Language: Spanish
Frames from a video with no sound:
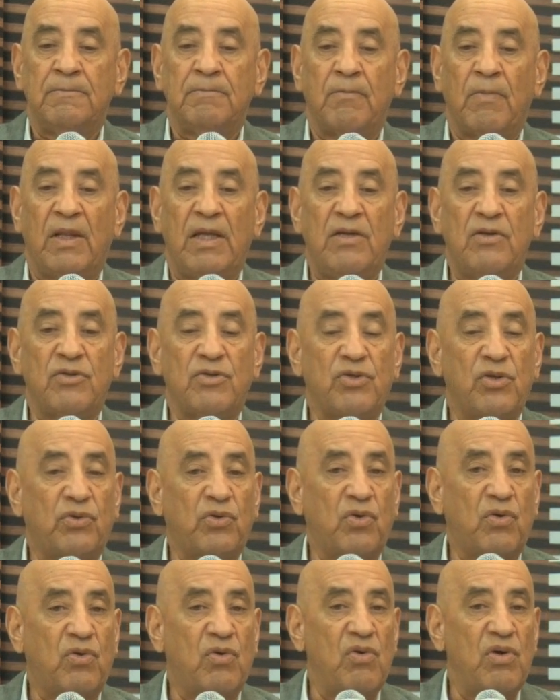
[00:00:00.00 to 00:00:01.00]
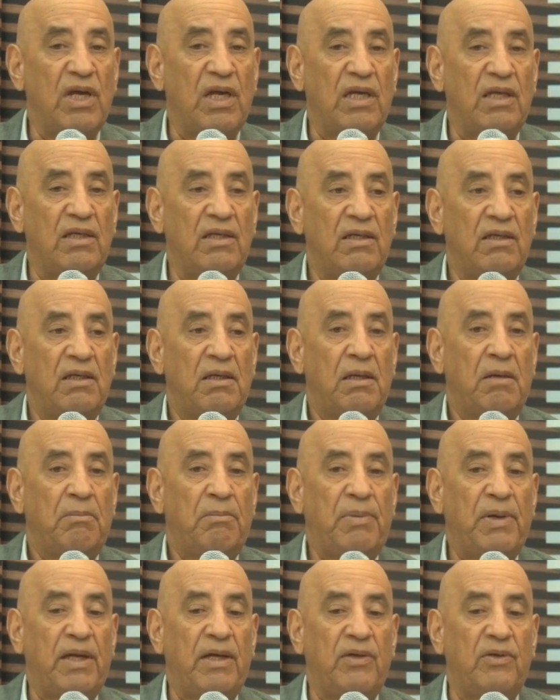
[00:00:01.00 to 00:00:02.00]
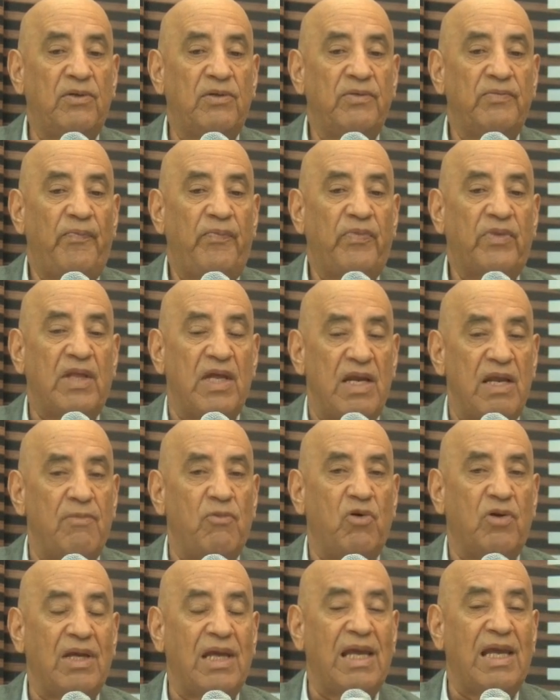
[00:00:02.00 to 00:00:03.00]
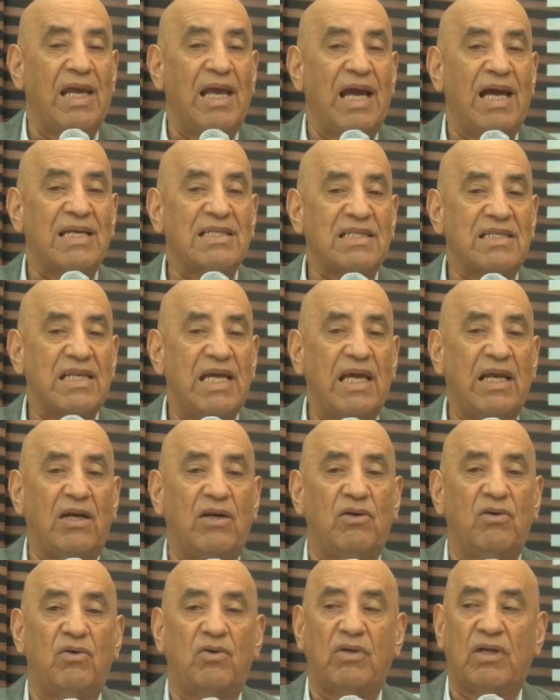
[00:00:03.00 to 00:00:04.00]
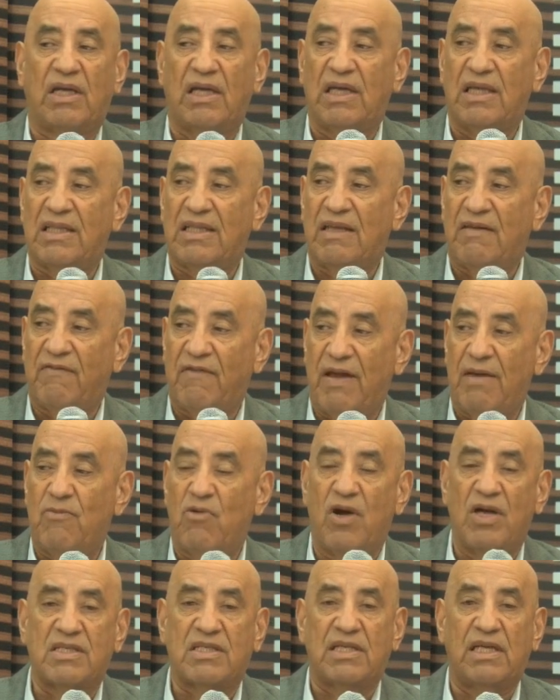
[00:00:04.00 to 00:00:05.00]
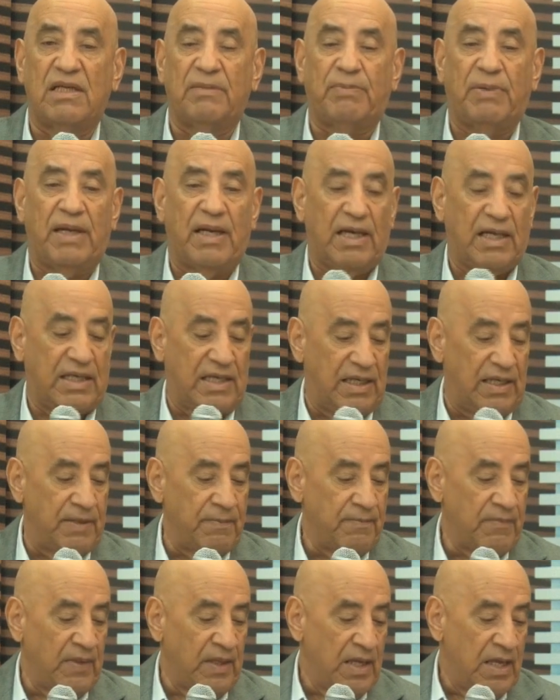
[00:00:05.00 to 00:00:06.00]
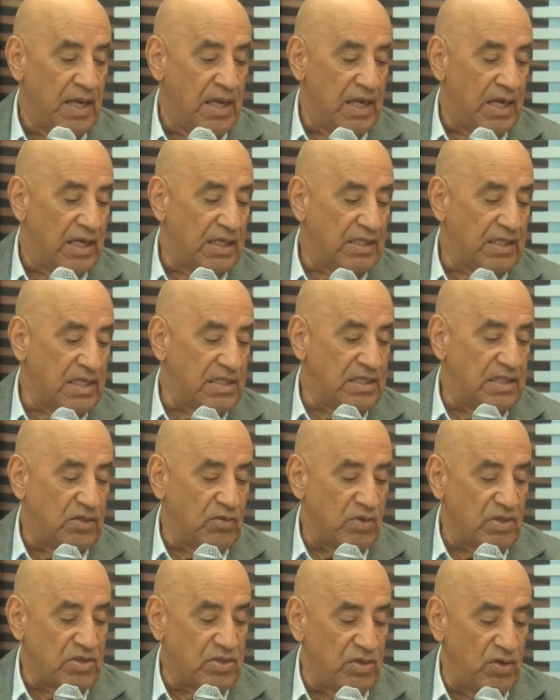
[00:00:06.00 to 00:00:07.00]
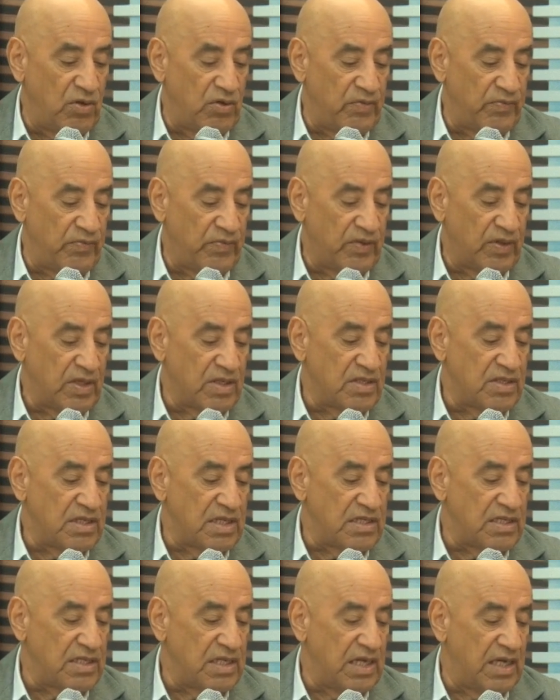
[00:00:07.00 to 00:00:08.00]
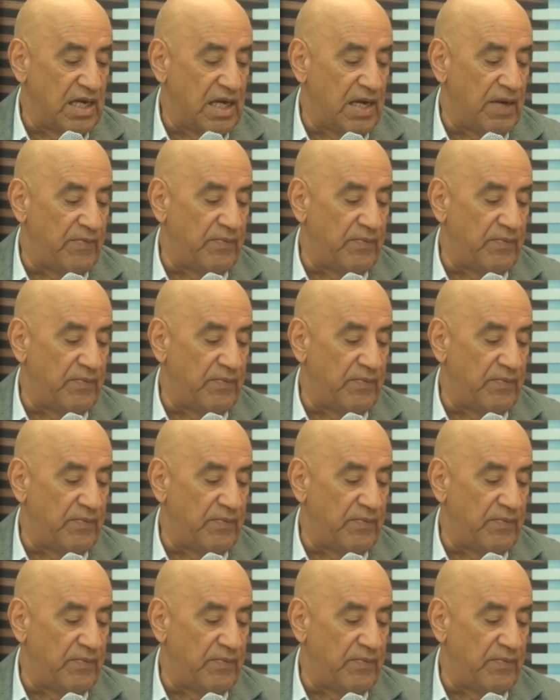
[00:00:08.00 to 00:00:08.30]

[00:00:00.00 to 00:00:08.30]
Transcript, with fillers: y nosotros con él pero tenemos que hacer lo que debemos hacer para que esta situación se siga